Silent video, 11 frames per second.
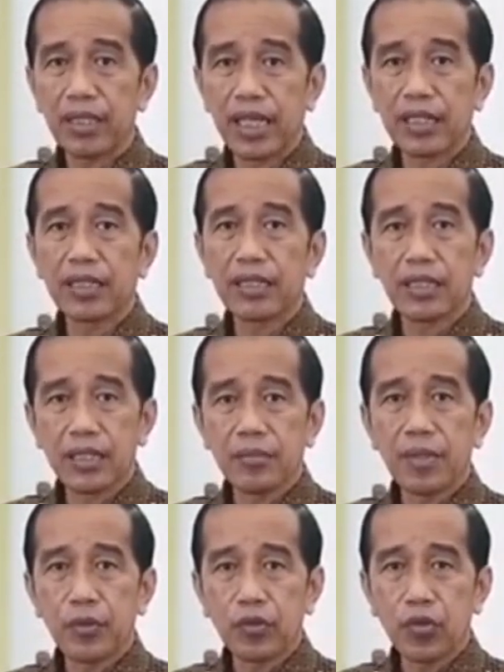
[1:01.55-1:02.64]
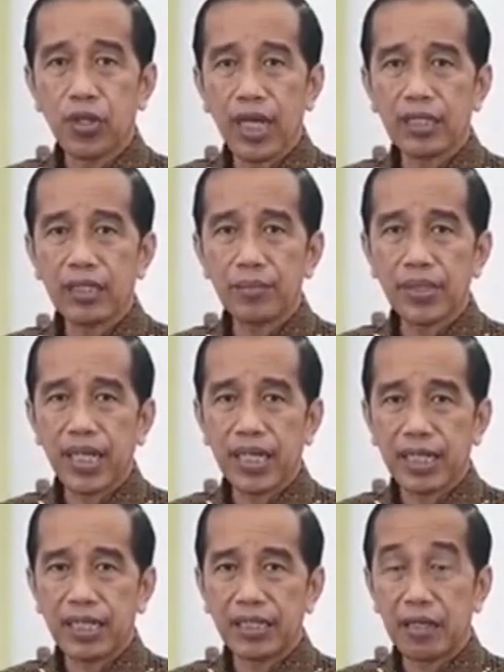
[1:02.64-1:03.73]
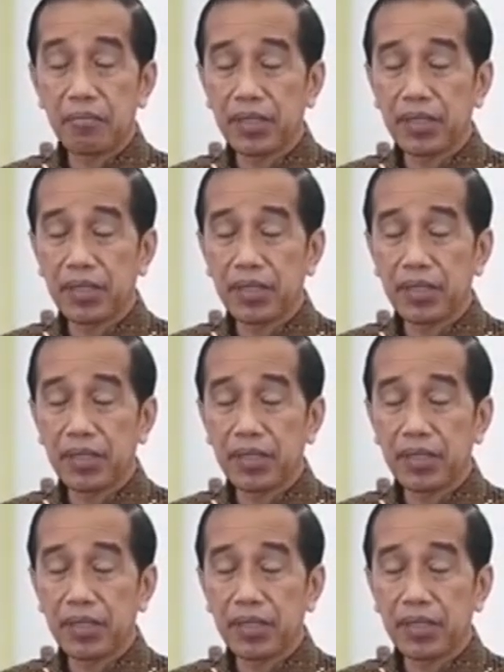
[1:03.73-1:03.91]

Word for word: dan membutuhkan penanganan